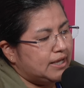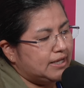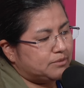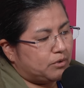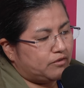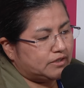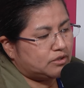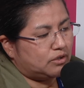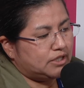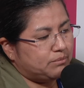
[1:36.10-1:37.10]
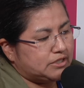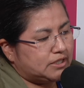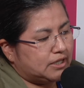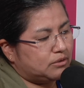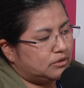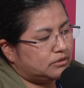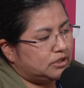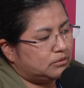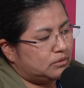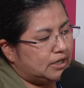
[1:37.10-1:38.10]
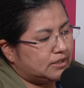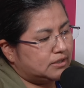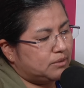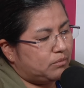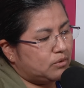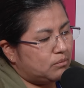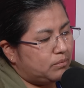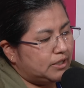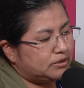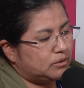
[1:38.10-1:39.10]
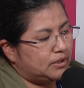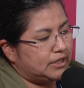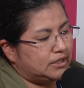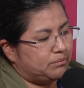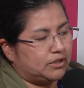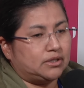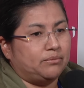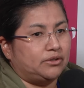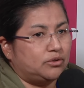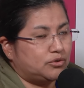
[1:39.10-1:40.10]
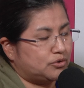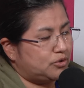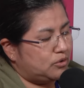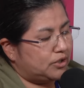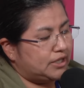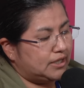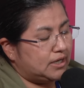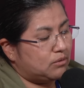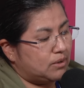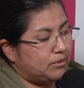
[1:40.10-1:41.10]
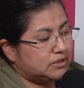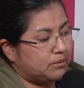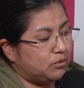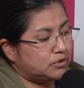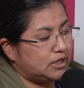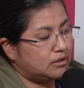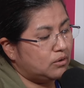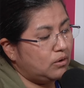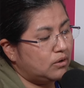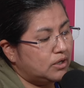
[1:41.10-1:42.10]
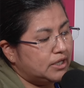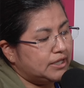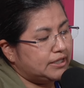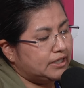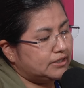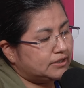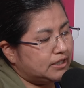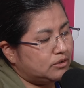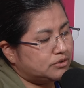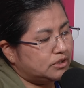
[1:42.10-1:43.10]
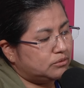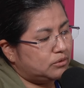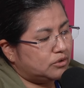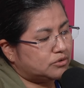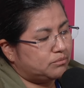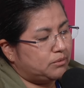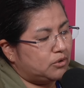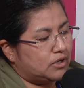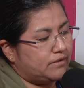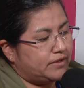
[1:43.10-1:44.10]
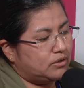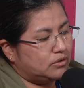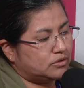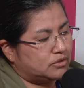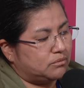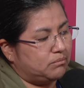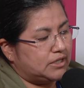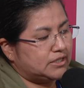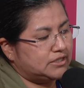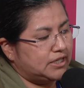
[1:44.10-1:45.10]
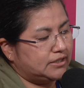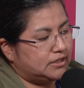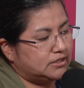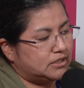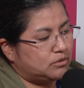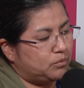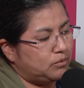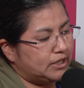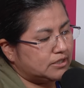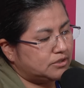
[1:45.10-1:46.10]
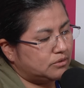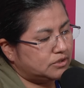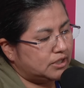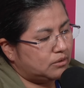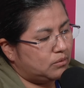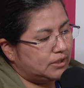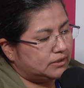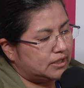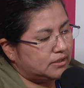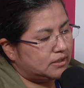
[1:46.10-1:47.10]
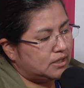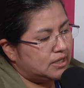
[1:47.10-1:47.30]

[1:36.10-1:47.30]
es profesor e investigador titular de tiempo completo en el Departamento de Sociología de la UAMAS Capozalco y entre los títulos bibliográficos más recientes de su publicación se encuentran